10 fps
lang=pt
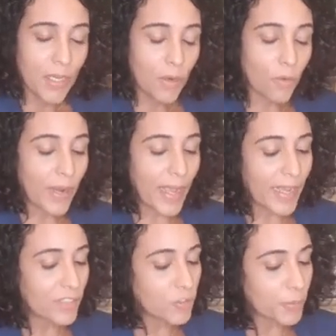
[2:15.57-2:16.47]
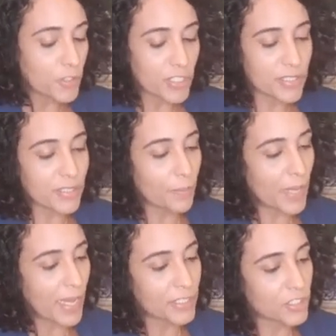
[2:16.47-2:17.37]
Com carga de projeção
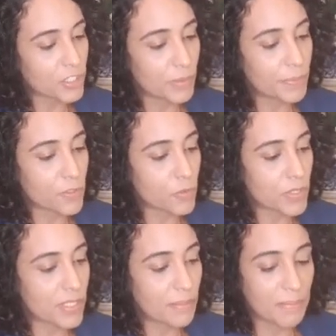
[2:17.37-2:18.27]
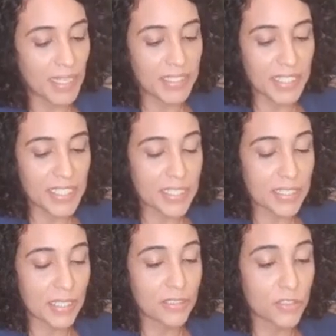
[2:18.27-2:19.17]
baixa, uma pessoa assim bem
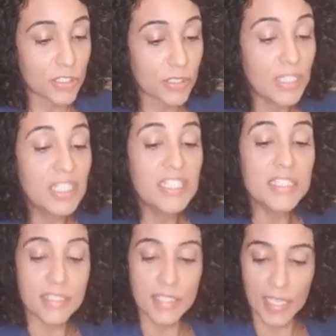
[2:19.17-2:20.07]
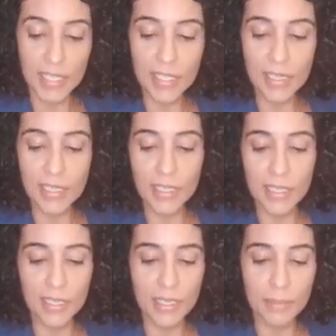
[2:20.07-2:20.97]
interessante, sem
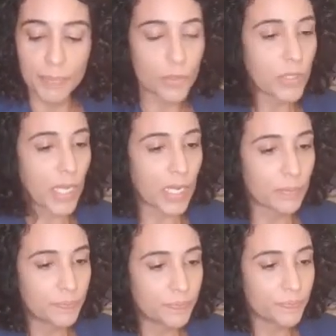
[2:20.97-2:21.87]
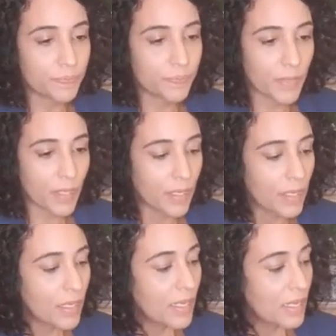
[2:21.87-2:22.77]
ela procurar.
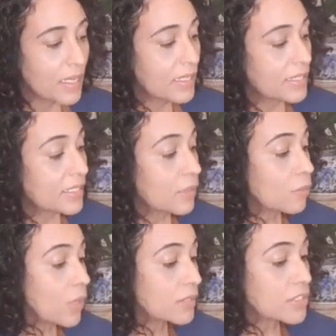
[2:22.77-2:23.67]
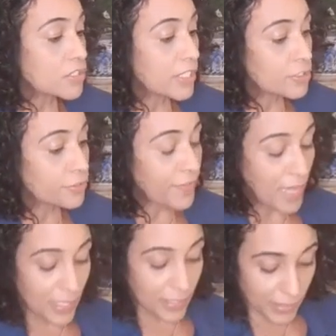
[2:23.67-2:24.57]
Então, quando a gente
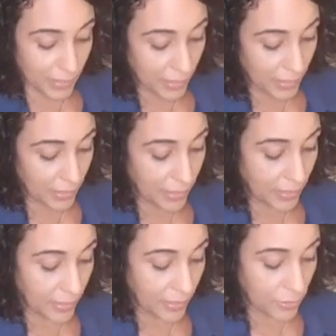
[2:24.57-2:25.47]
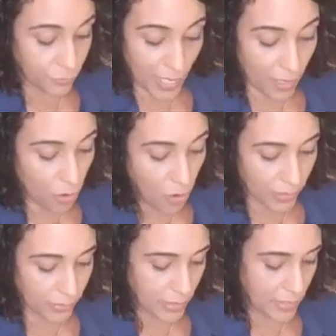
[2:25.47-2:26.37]
fala que. Isso foi
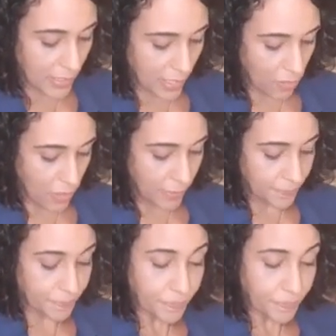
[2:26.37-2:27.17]
agora, está sendo agora.